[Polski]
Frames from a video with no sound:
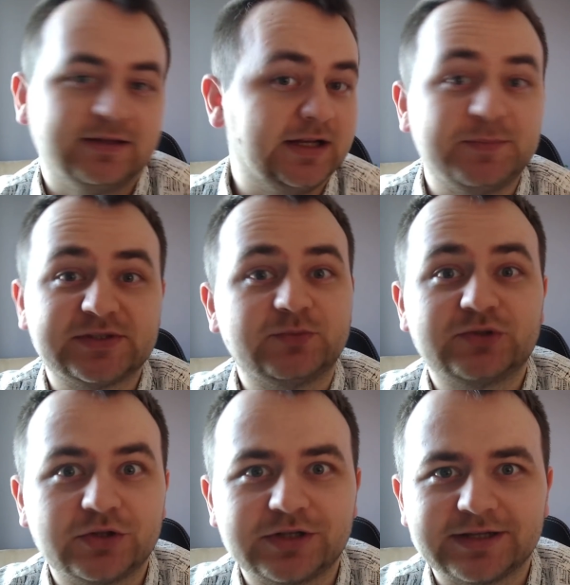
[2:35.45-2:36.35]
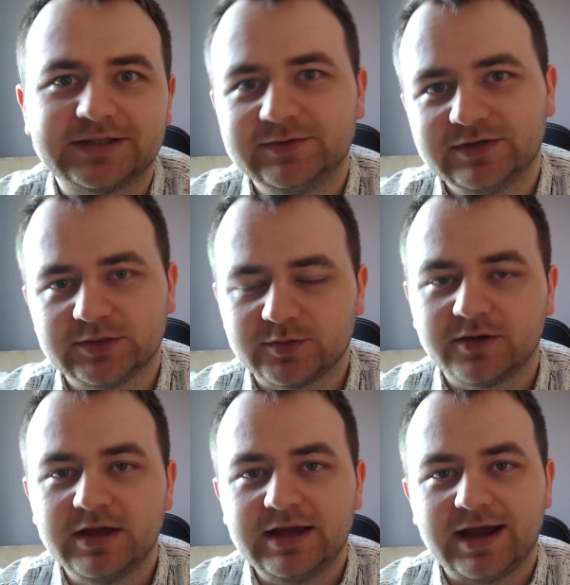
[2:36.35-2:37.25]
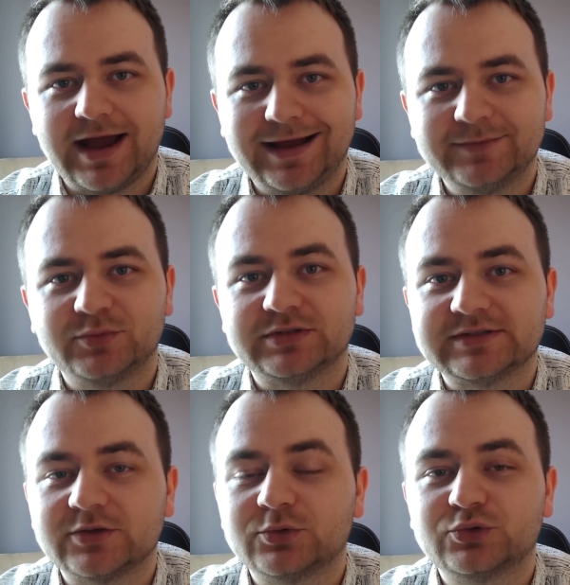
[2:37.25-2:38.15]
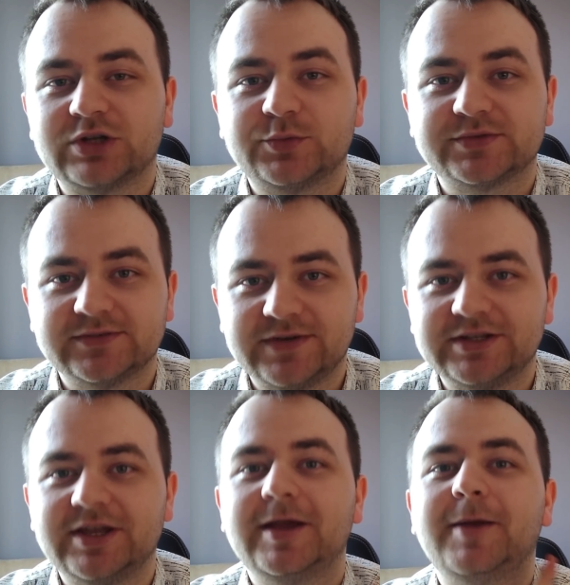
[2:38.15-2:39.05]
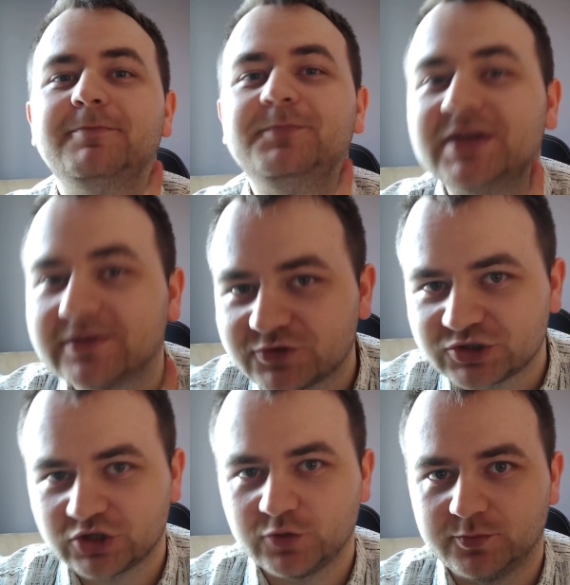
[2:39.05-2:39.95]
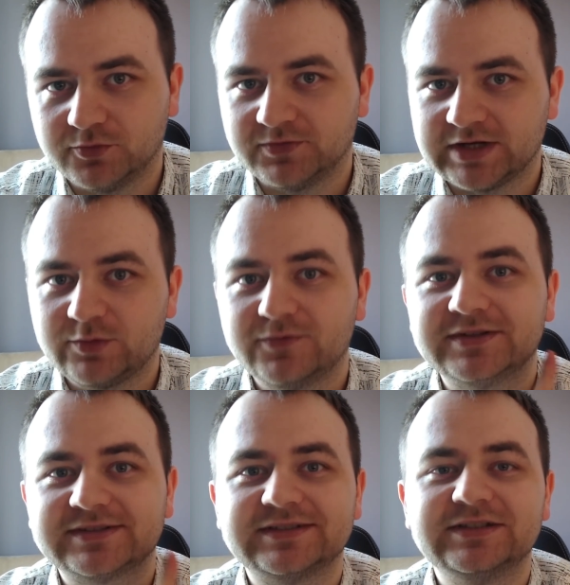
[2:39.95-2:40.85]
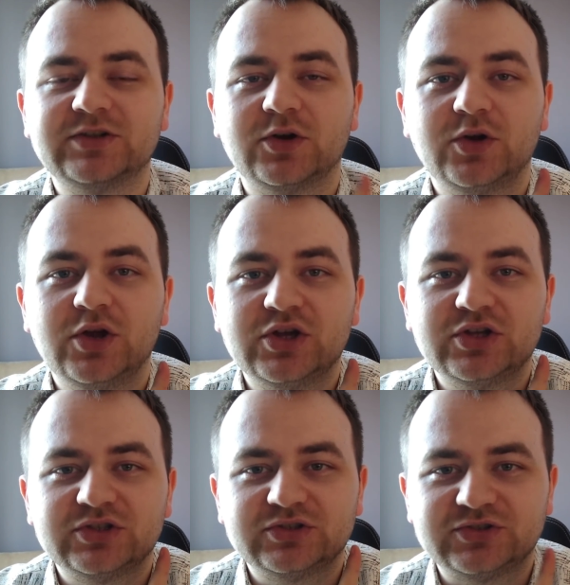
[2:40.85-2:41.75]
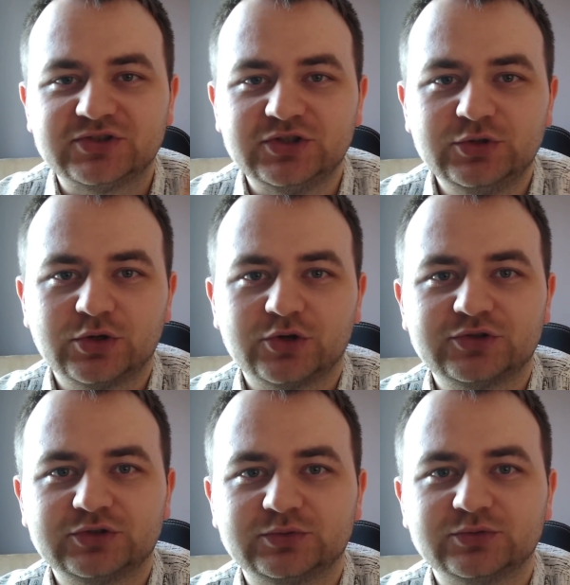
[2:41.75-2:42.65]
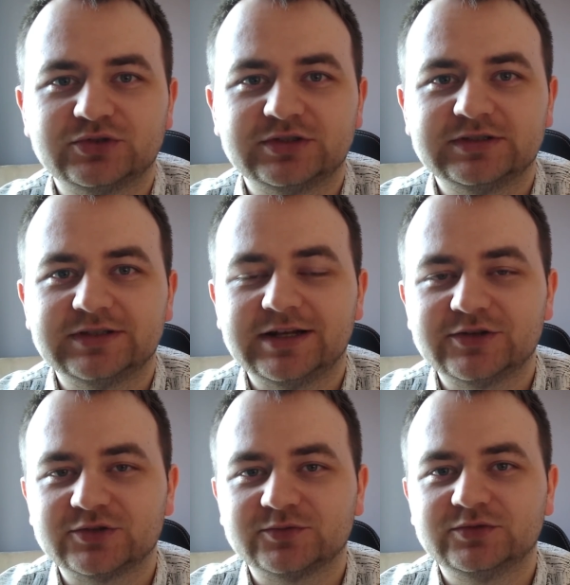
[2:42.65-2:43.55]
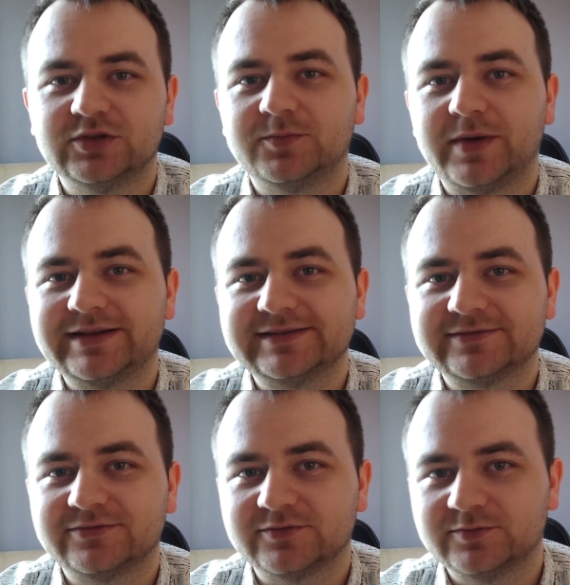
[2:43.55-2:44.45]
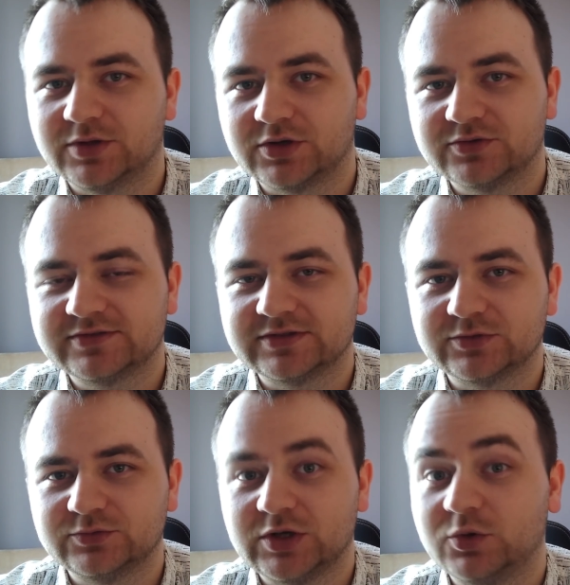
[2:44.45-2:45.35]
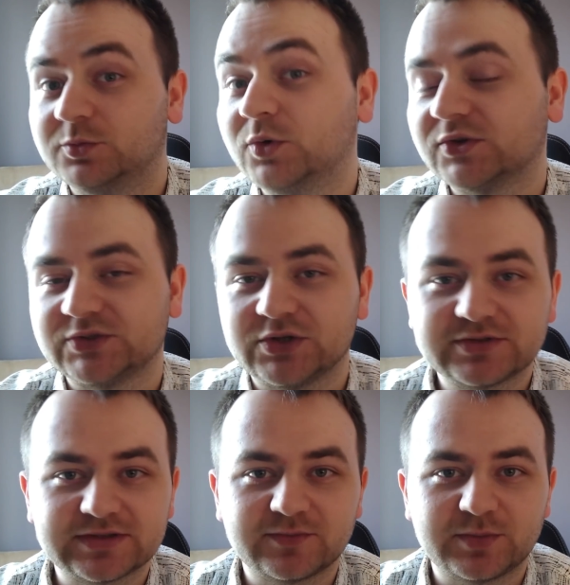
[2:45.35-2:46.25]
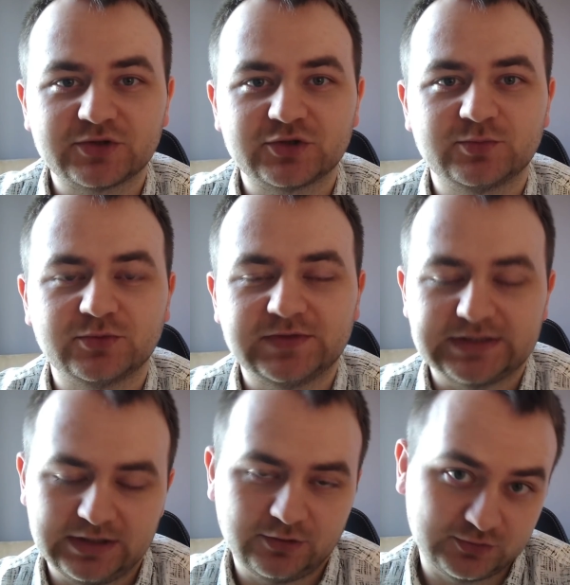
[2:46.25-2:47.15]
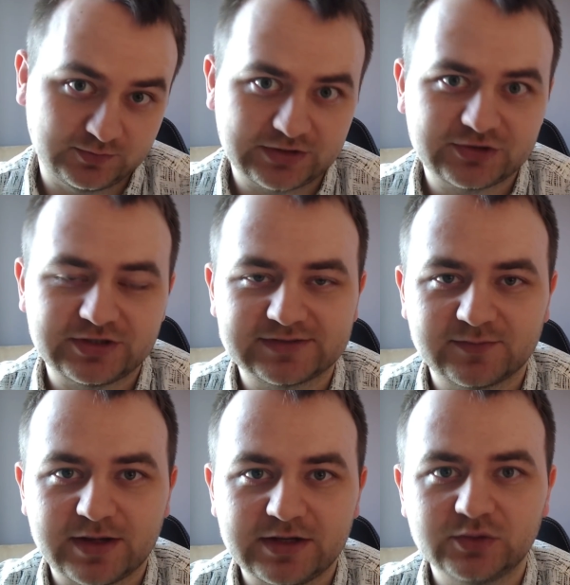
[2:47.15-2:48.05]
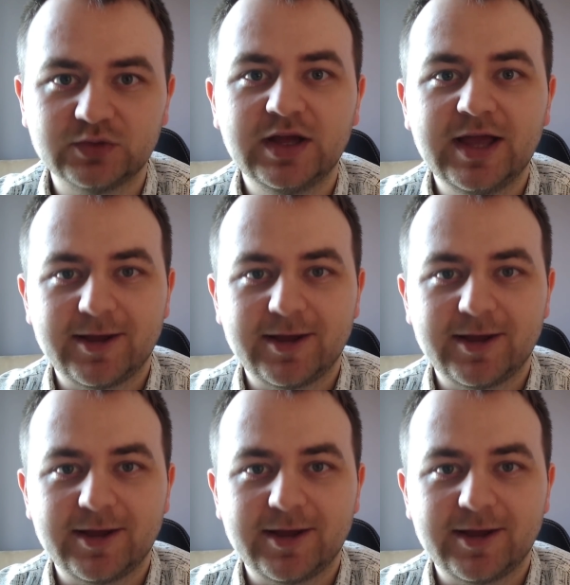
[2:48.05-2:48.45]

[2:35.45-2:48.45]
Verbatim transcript: Najlepiej zrobić to od ręki, wiadomo, ale póki co rusza głosowanie pierwszego półfinału, więc tylko Ci jurorzy, którzy należą do państw biorących udział lub głosujących w pierwszym półfinale, o czym też jest w mailu,